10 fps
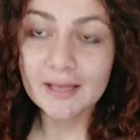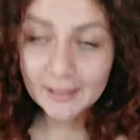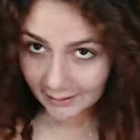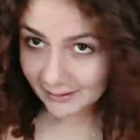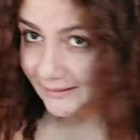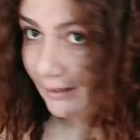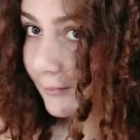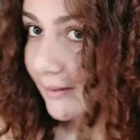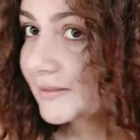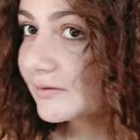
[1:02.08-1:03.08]
Ele tá
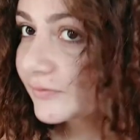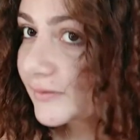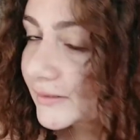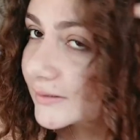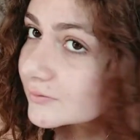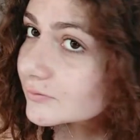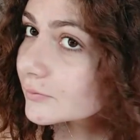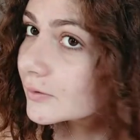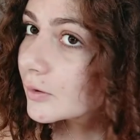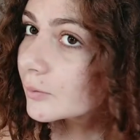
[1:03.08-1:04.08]
bem
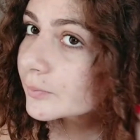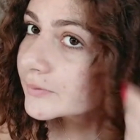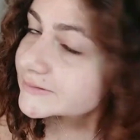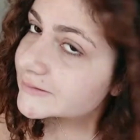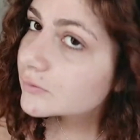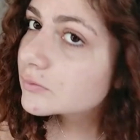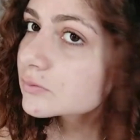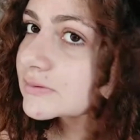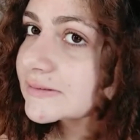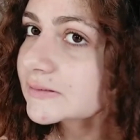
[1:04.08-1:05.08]
definido por ser
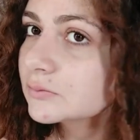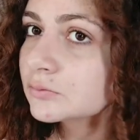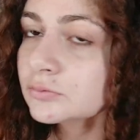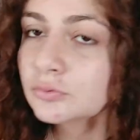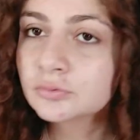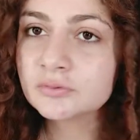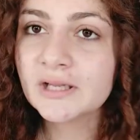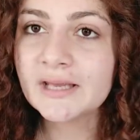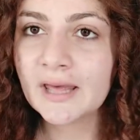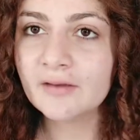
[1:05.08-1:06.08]
o segundo
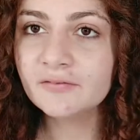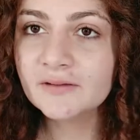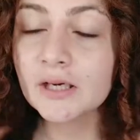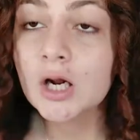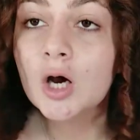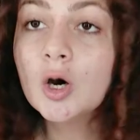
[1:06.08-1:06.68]
day after.